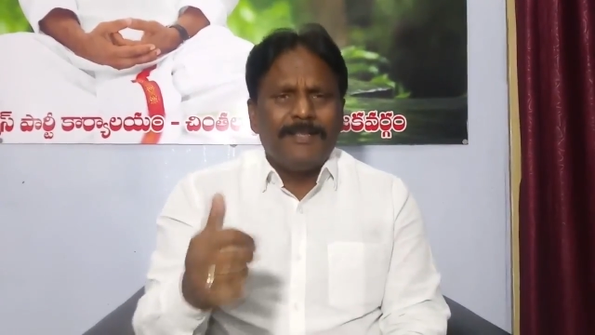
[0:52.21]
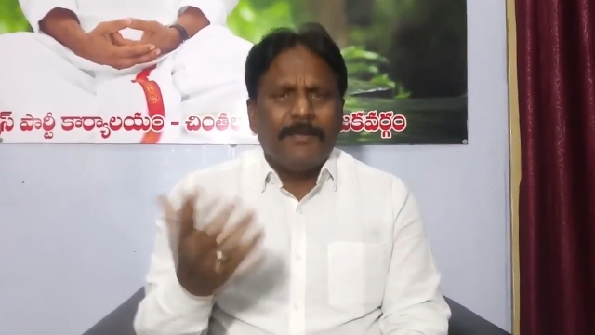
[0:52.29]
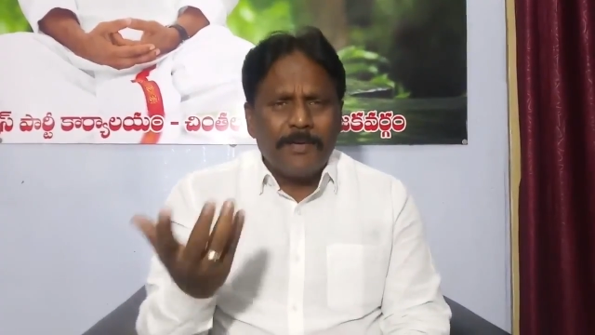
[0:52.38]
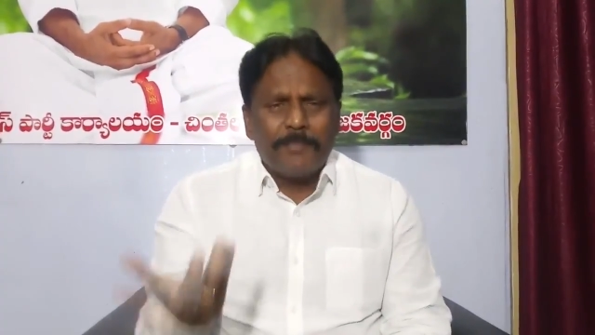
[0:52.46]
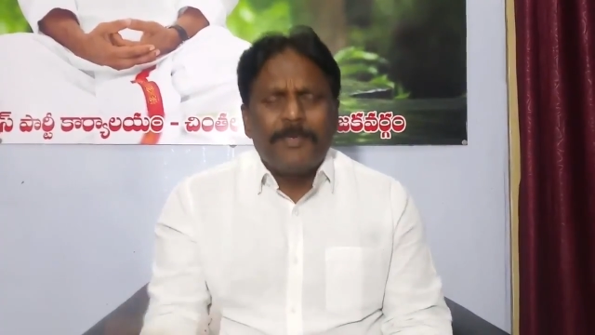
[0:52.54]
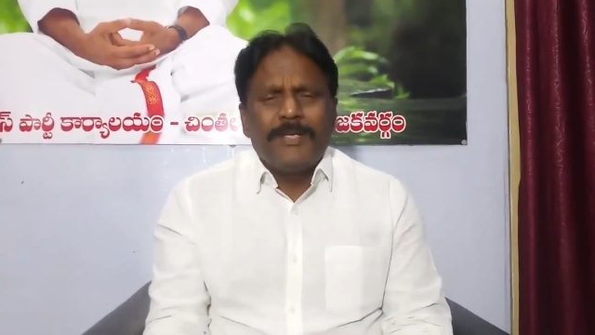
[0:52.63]

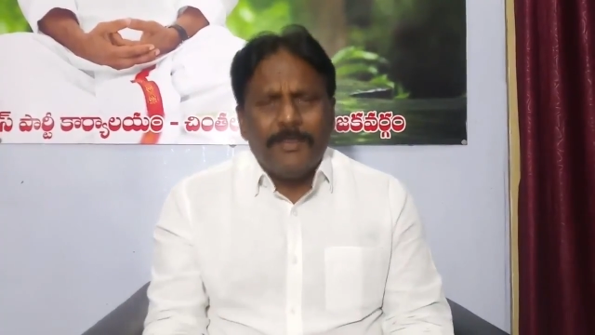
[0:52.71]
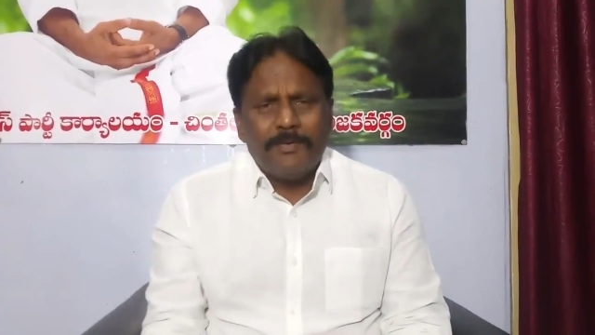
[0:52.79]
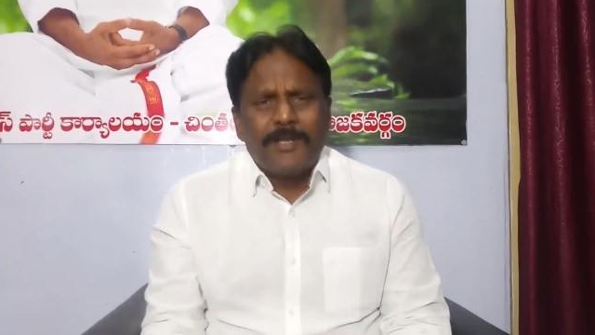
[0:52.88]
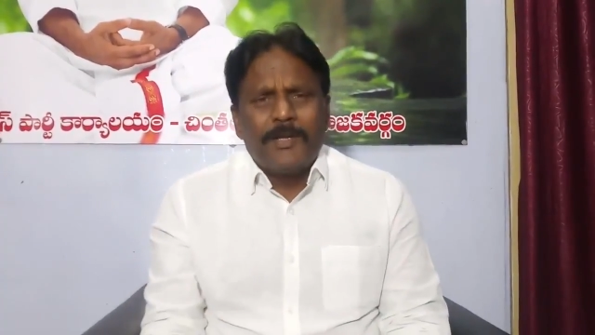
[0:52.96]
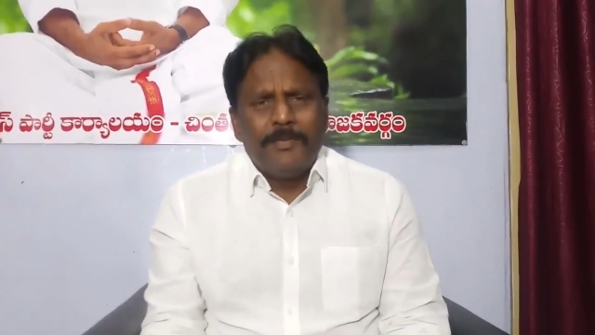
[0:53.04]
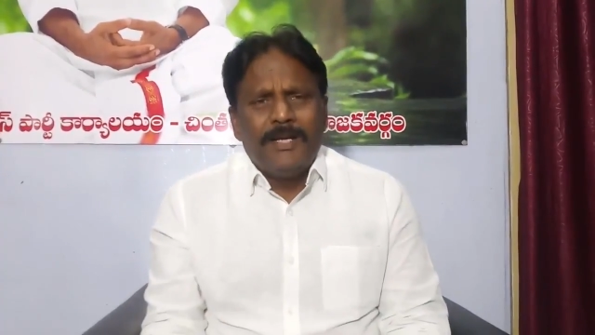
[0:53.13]
ఎవరితో
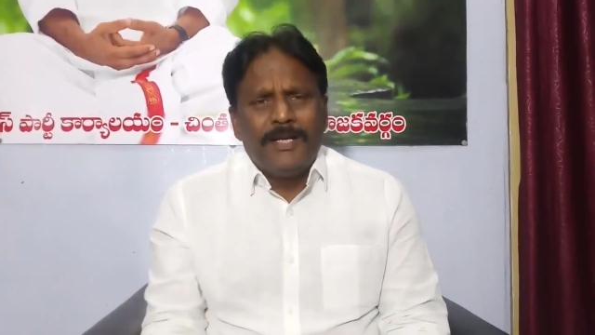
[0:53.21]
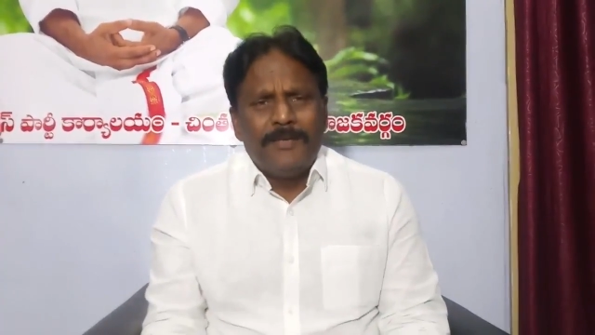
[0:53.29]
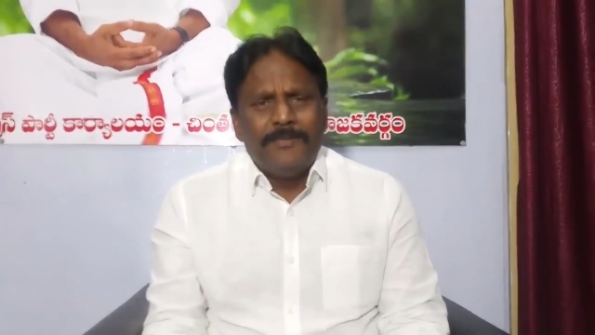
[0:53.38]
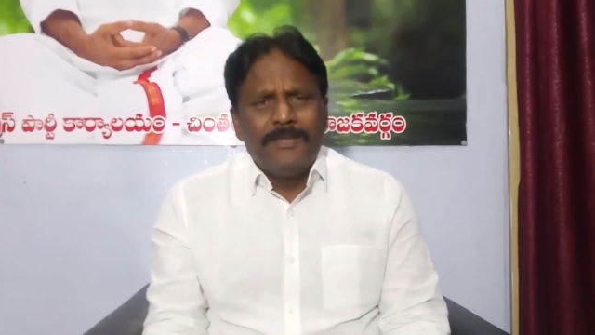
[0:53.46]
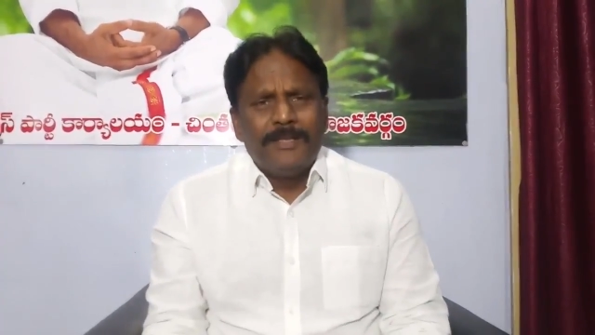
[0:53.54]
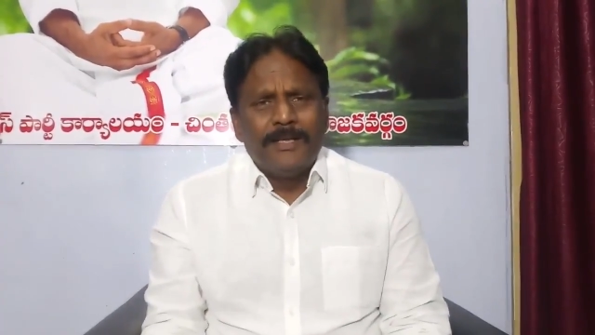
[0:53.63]
ఎవరి డబ్బులండి
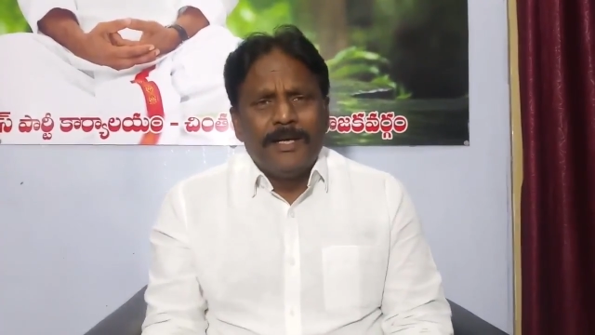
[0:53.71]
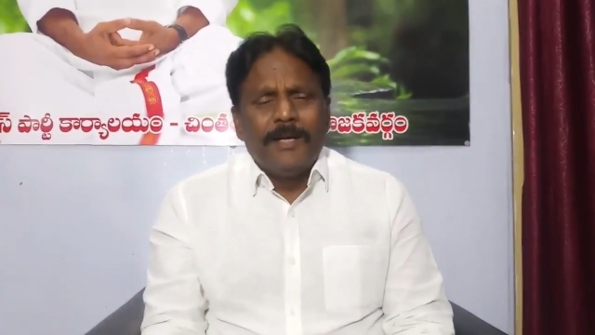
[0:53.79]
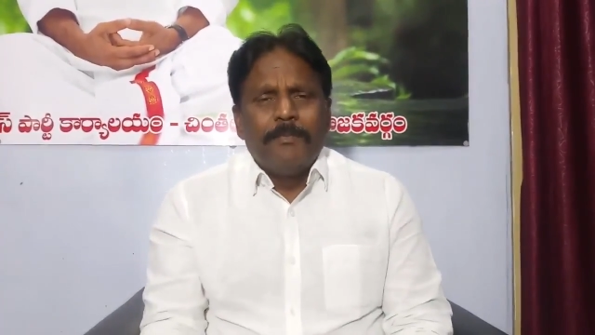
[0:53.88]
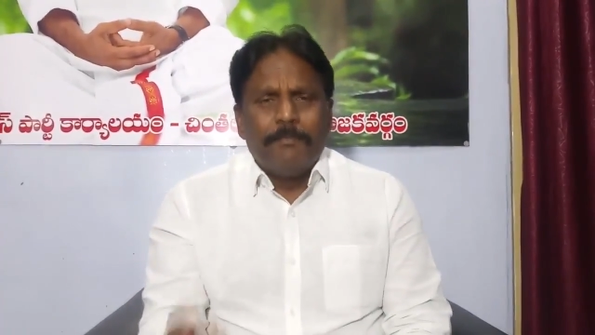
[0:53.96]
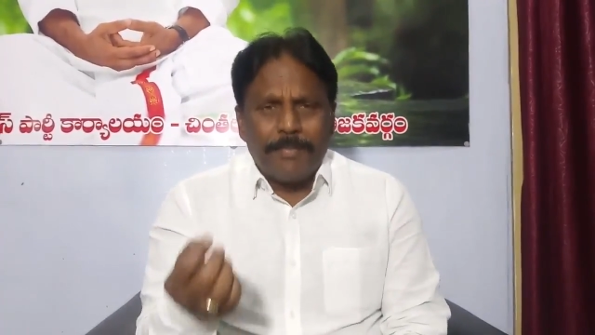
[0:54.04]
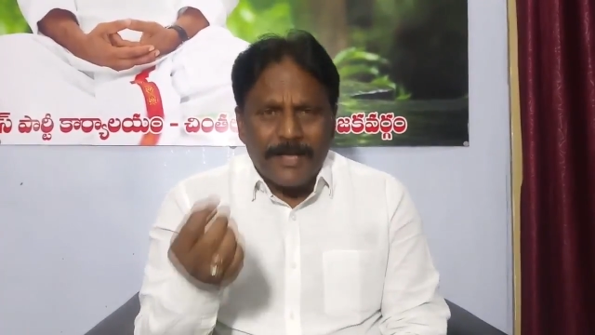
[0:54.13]
ఇవి
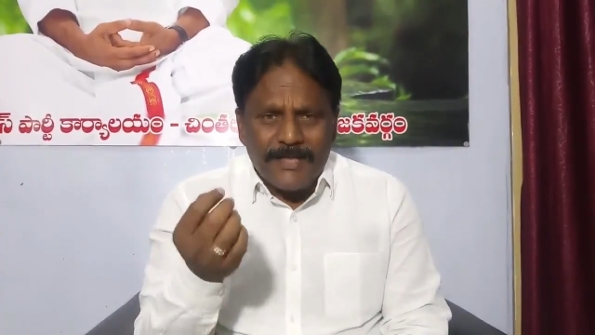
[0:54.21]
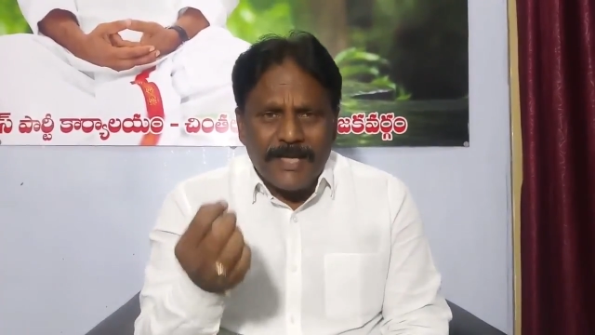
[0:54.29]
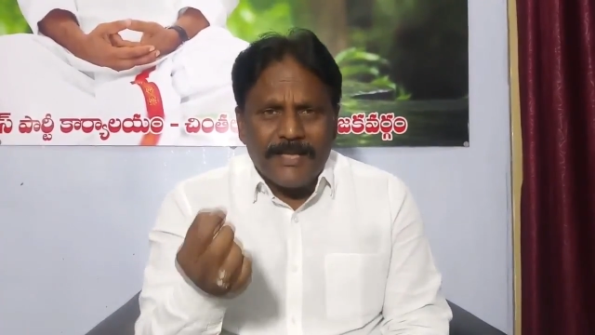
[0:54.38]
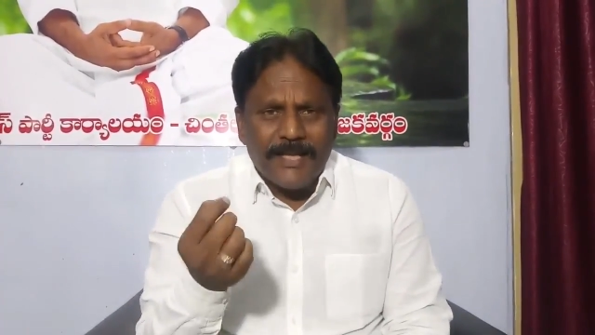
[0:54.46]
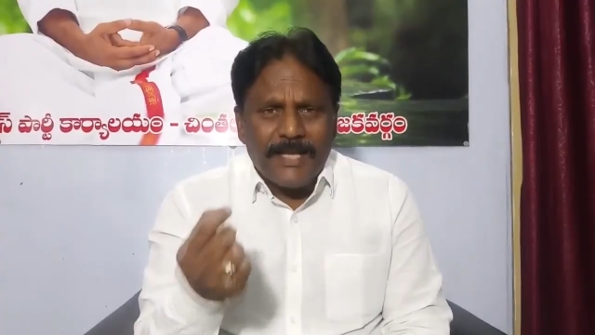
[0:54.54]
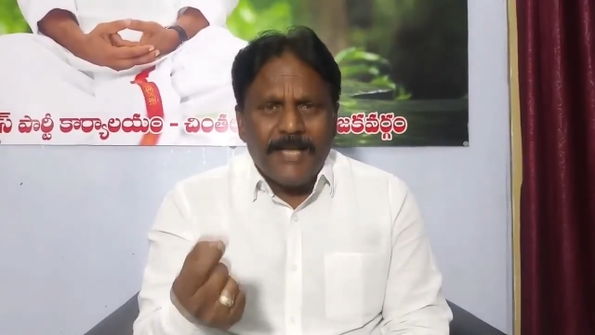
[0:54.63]

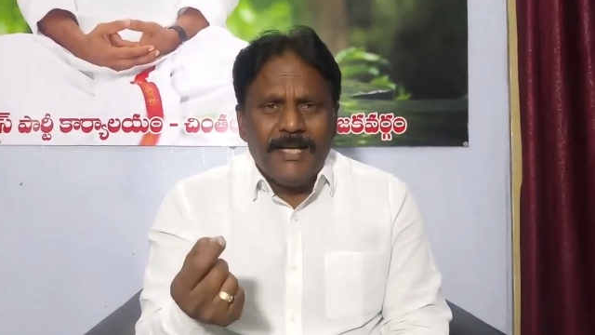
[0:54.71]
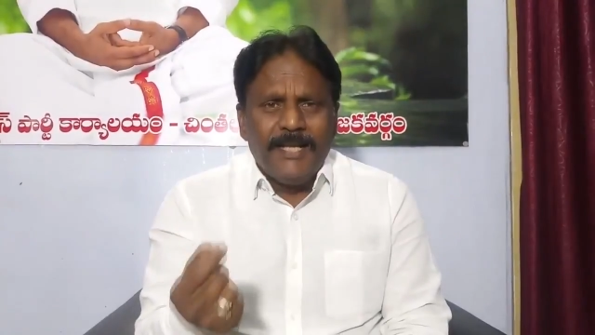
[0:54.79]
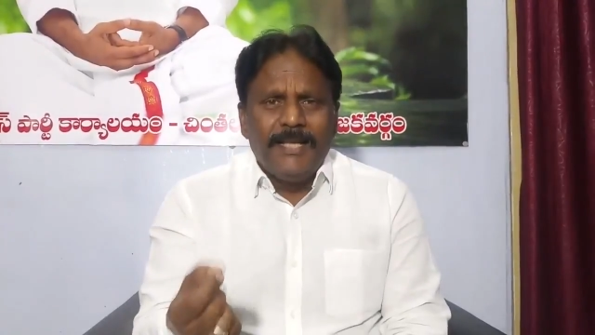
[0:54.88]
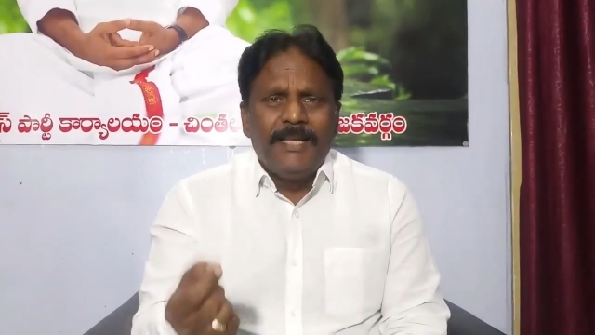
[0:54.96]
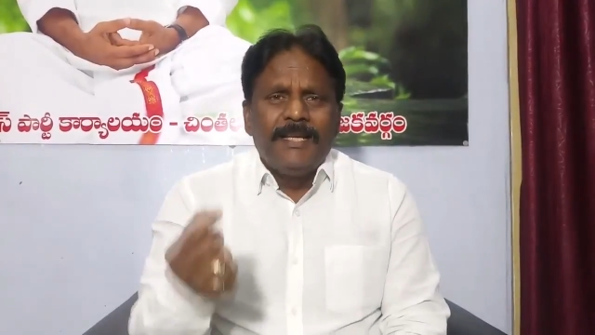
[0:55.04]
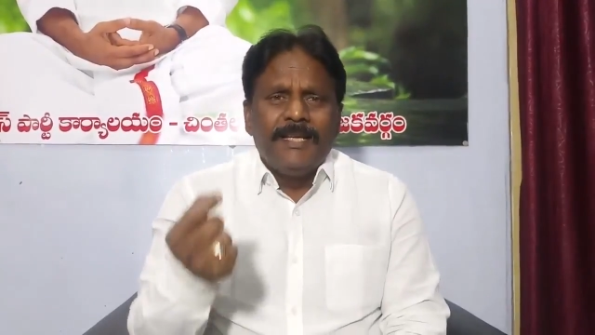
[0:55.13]
ప్రజాధనాన్ని